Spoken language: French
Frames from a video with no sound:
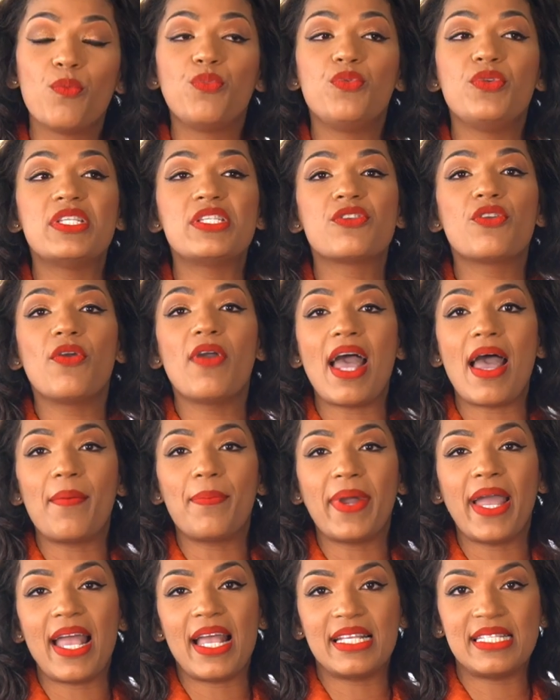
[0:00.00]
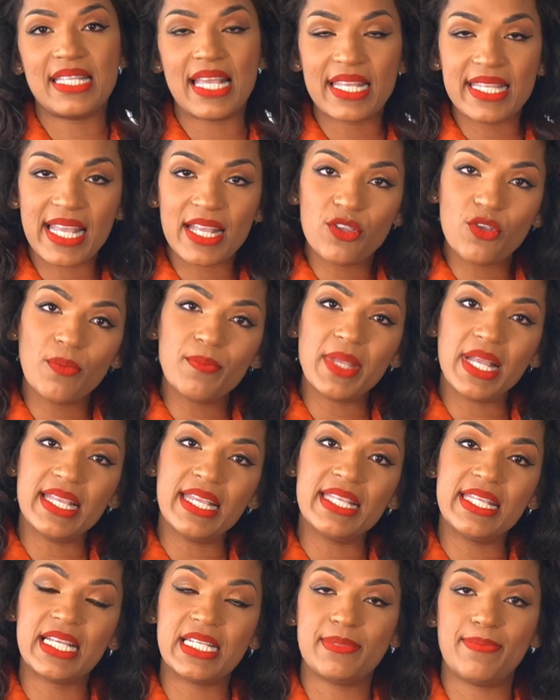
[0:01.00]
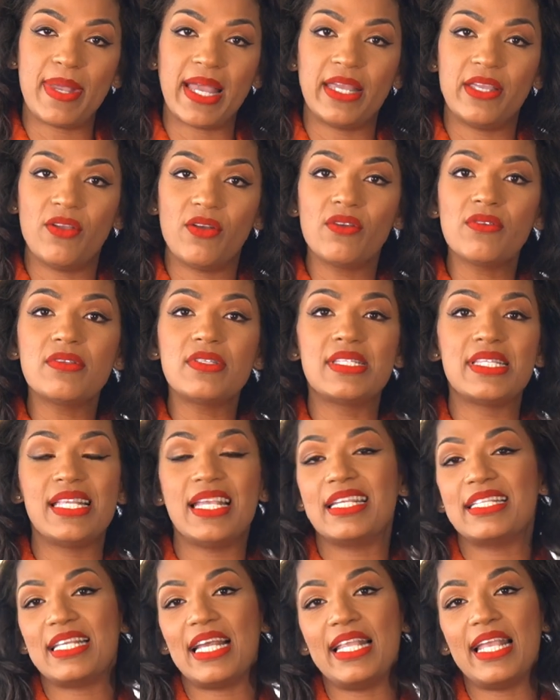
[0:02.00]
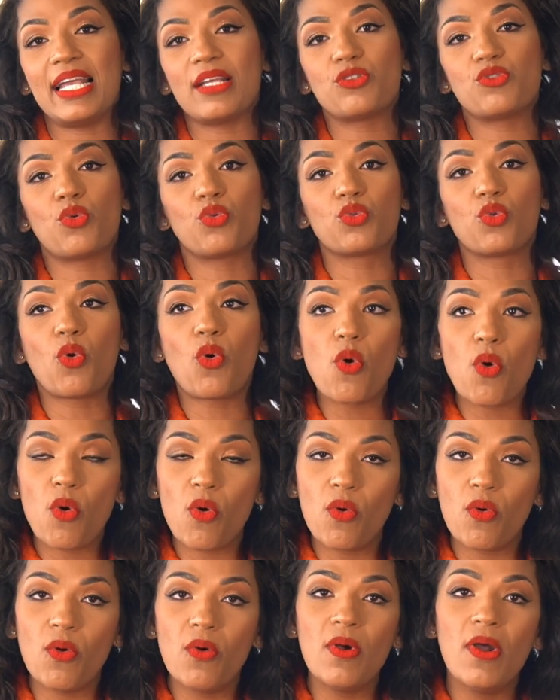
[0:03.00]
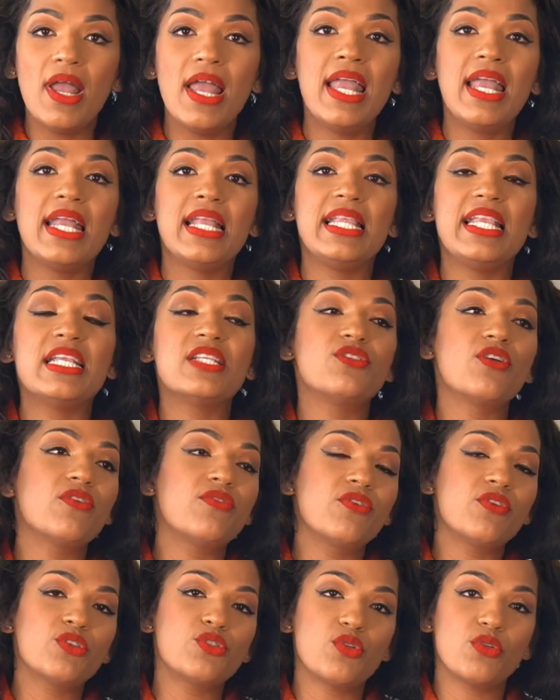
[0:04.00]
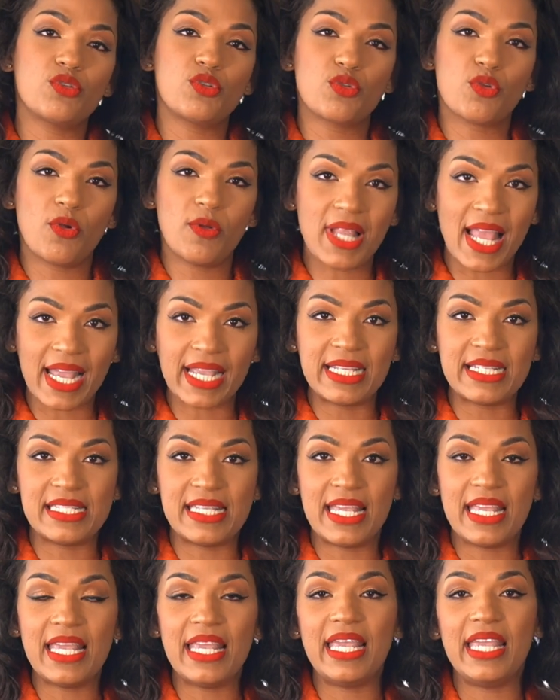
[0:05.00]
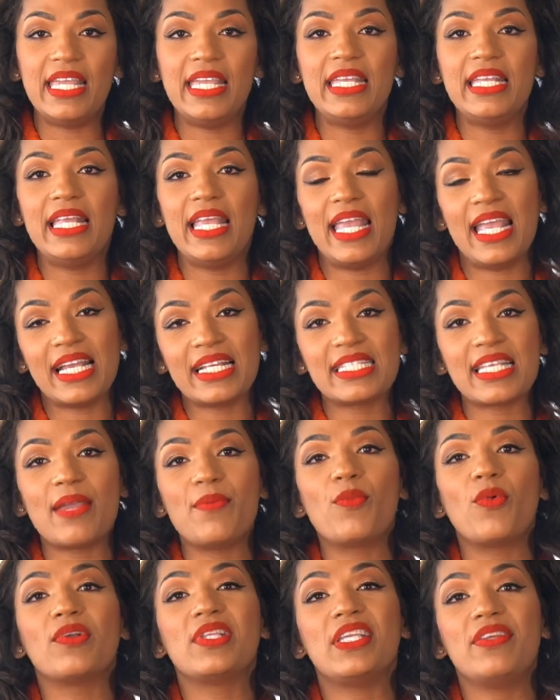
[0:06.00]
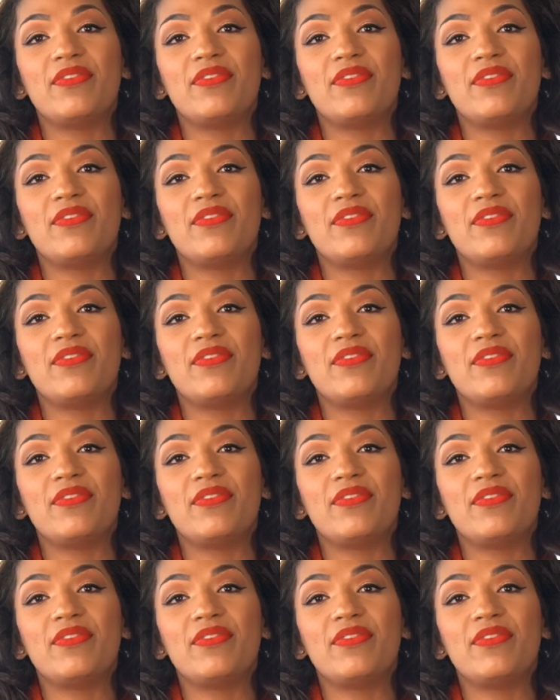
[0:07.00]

puisque après un certain nombre d'années d'expérience, les salaires sont trop hauts, les enfants sont scolarisés et il est extrêmement